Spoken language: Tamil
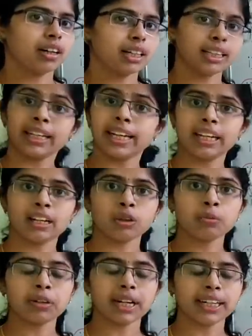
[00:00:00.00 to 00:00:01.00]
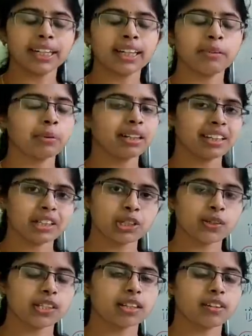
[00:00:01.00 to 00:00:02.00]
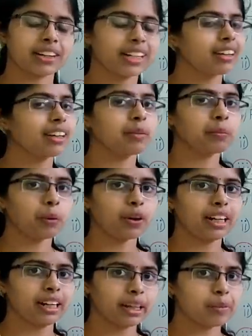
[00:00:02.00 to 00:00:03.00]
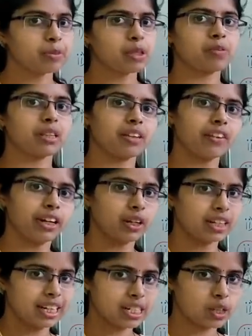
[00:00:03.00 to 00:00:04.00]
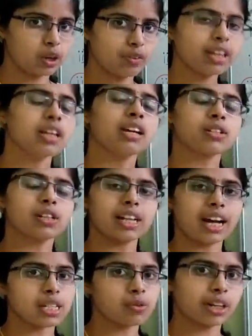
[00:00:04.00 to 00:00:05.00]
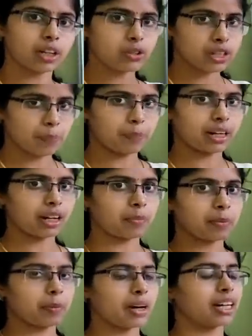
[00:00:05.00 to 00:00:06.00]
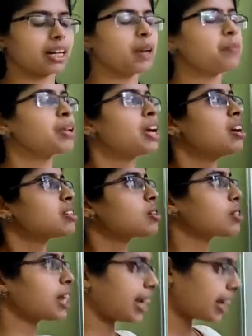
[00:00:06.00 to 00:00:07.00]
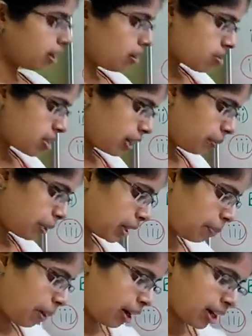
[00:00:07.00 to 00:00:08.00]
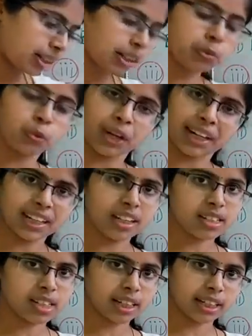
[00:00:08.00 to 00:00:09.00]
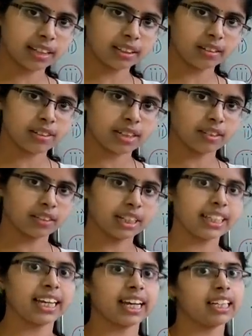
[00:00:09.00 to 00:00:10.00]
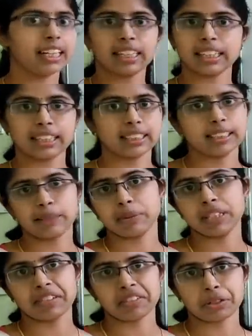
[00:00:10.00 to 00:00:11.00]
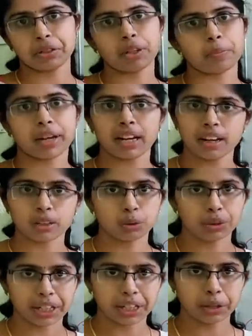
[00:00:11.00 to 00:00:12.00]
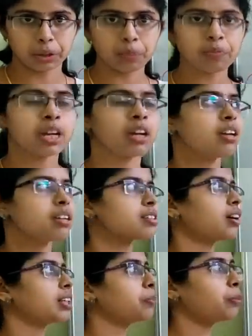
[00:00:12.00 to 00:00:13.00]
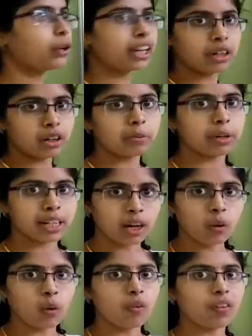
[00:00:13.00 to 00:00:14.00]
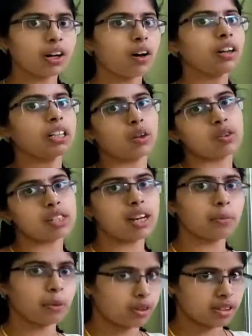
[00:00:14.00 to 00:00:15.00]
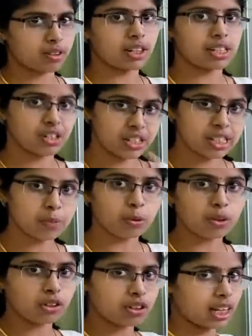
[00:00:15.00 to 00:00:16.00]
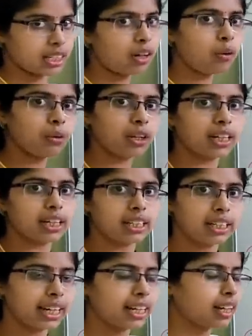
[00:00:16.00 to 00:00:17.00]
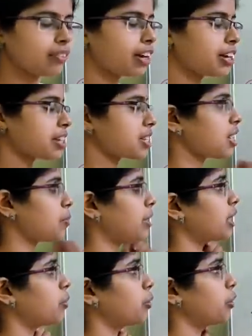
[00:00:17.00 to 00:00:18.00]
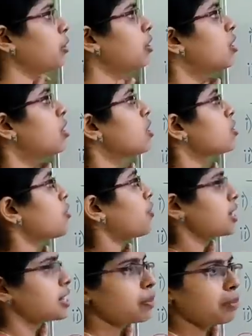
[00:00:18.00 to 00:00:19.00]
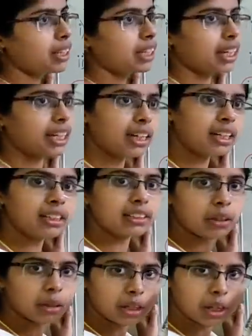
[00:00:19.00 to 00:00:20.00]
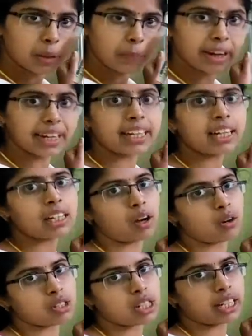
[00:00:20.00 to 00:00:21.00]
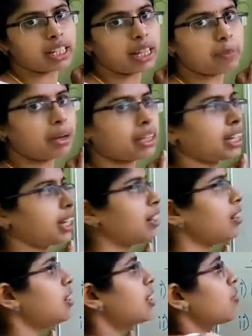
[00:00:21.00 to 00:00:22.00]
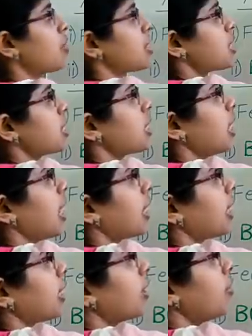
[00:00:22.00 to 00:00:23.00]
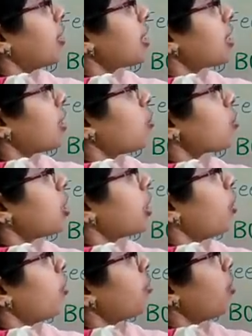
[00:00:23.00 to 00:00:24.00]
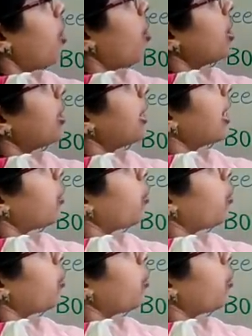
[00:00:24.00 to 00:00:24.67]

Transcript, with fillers: அதில் எல்லோரும் கண்டிப்பாக தெரிஞ்சு வச்சுக்க வேண்டிய இம்பார்ட்டன்ட் டிப்ஸும் இந்த வீடியோவில் நான் சொல்லுவேன் ஸோ லாஸ்ட் வரைக்கும் ஸ்கிப் பண்ணாமல் பாருங்கள் ஸோ செகண்ட் கவுன்சிலிங் பற்றி பார்க்குறதுக்கு முன்னாடி செகண்ட் கவுன்சிலிங் வந்து ஏன் நடக்குது அப்படின்ற விஷயம் நம்ம எல்லாருக்கும் தெரியணும் ஸோ அது புரியணும் அப்படின்னா ஓவரால் கவுன்சிலிங் ப்ராசஸோட ஜஸ்ட் புரிஞ்சால் தான் உங்களுக்கு அது ரியலாகவே அண்டர்ஸ்டாண்ட் பண்ணிக்க முடியும் ஸோ ஃபஸ்ட்டு பார்த்தீங்கன்னா மெடிக்கல் கவுன்சிலிங்லேயே பார்த்தீங்கன்னா ஃபஸ்ட்டு நடக்கிறது ஃபஸ்ட் கவுன்சிலிங் ஆஃப் ஆல் இண்டியா